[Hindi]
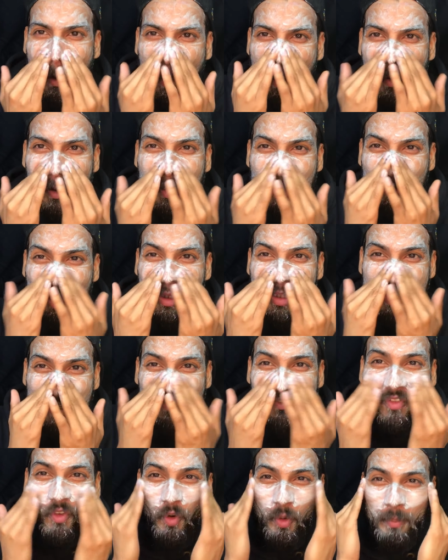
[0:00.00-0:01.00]
और ये थोड़ा सा
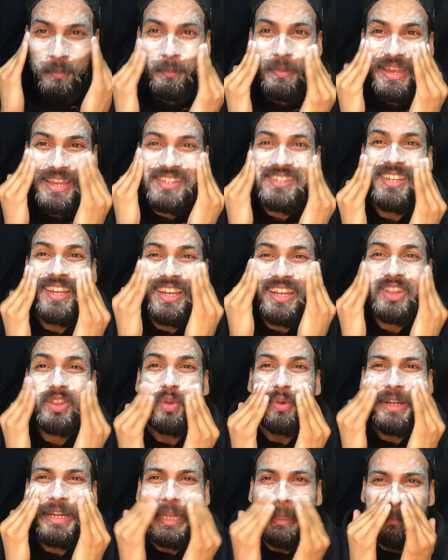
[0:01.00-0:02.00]
फोम बेस है
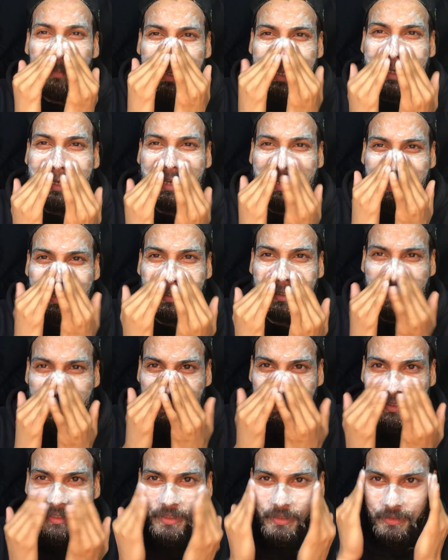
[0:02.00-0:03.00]
तो ये डीपली क्लीन
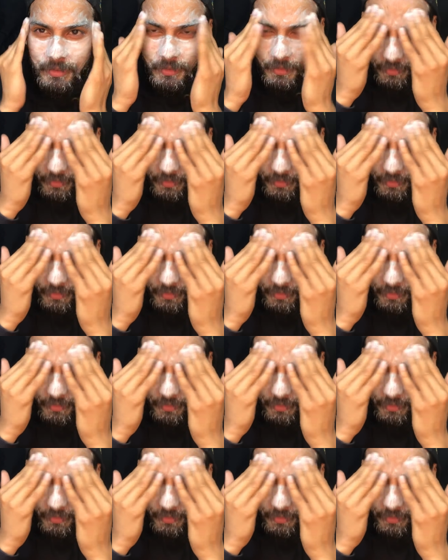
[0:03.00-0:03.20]
करता है